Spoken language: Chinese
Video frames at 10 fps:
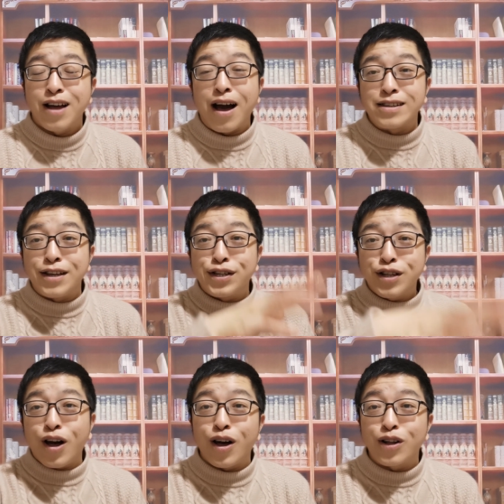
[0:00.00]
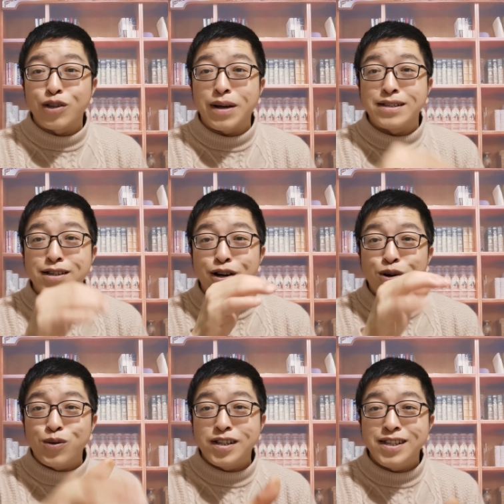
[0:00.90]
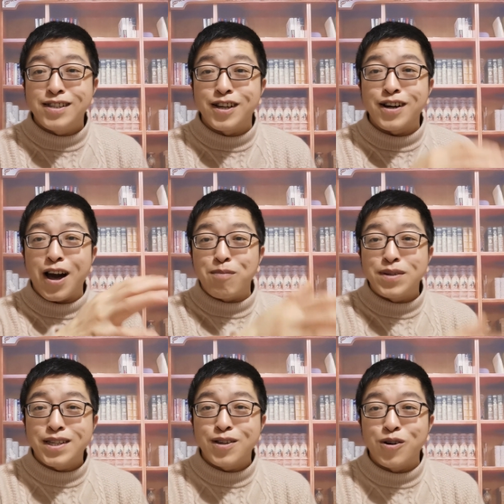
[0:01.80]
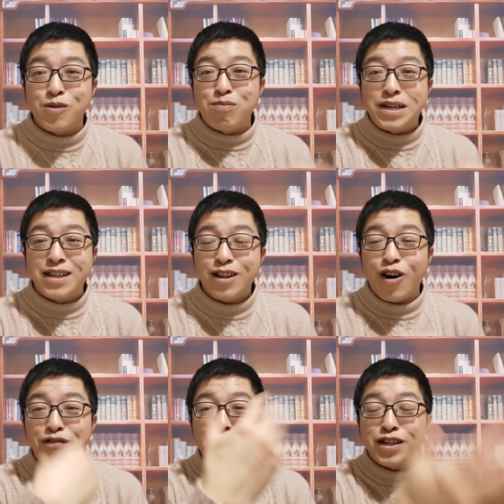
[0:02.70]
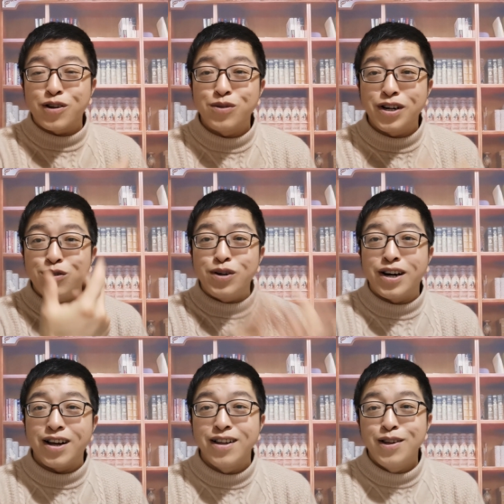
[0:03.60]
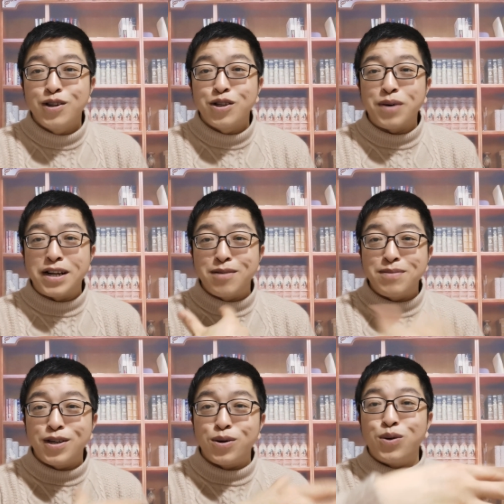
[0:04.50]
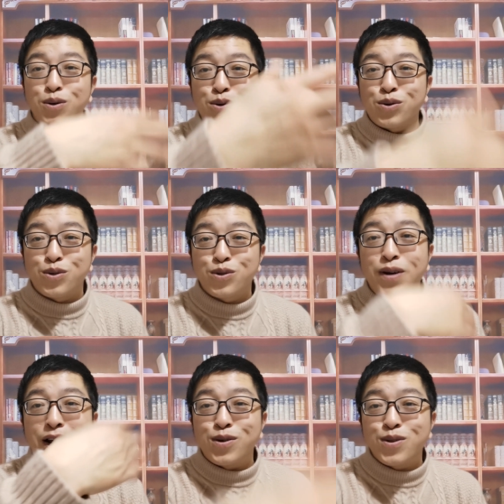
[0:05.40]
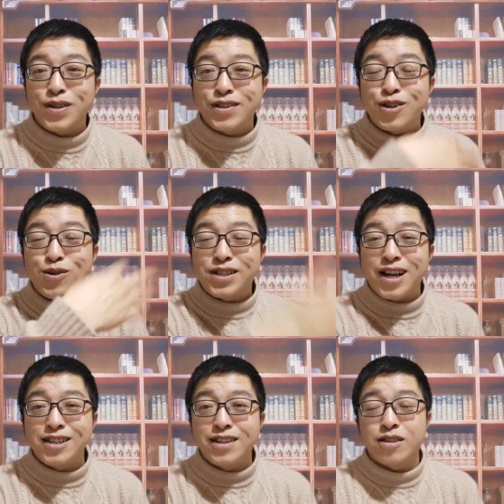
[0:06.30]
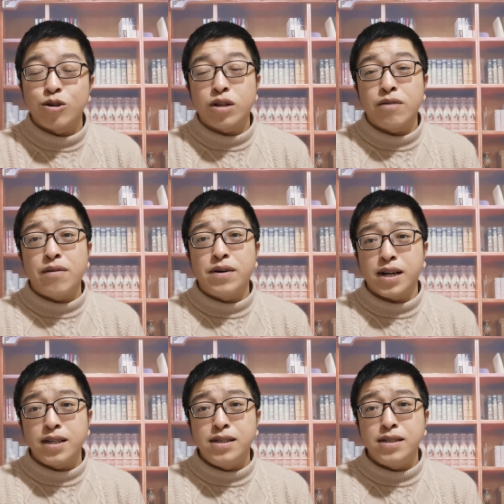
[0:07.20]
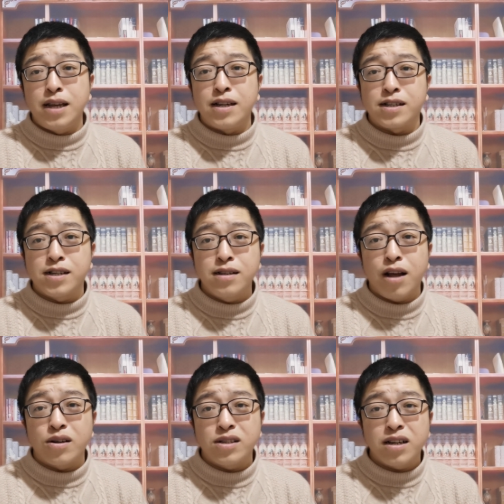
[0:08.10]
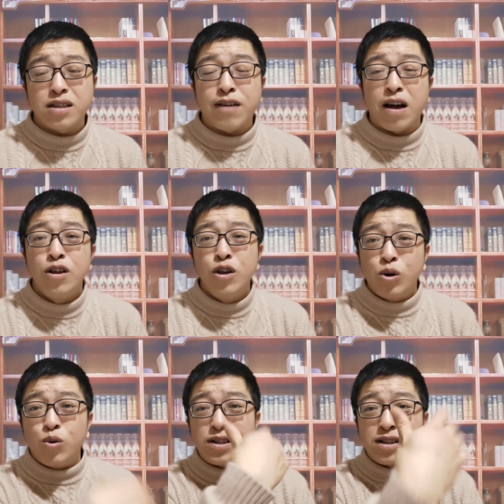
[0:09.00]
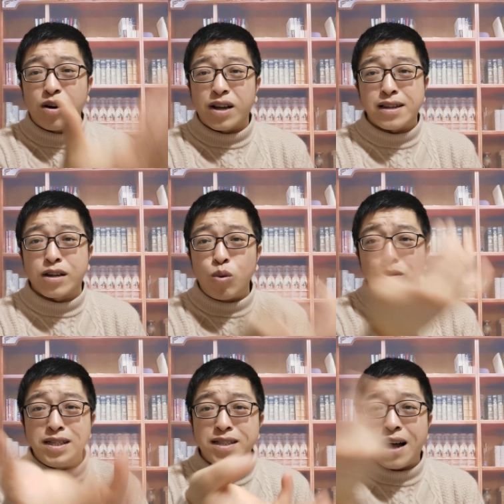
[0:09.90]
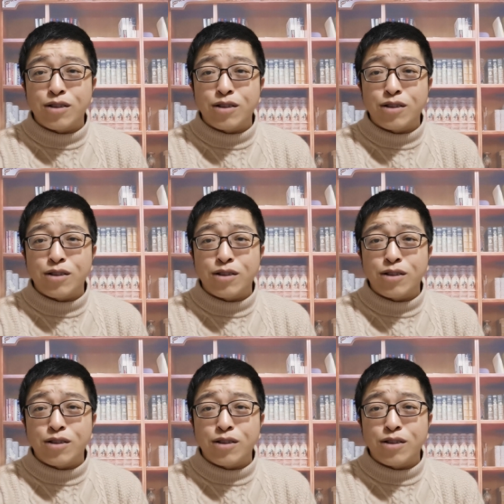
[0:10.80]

啊，引申到对吧？你这个控制疫情啊，不自由、不人道，封城如何如何。对吧？人民有出来流动的自由、上街的自由，他往往给你引申到这个地方，或者要给你攻击一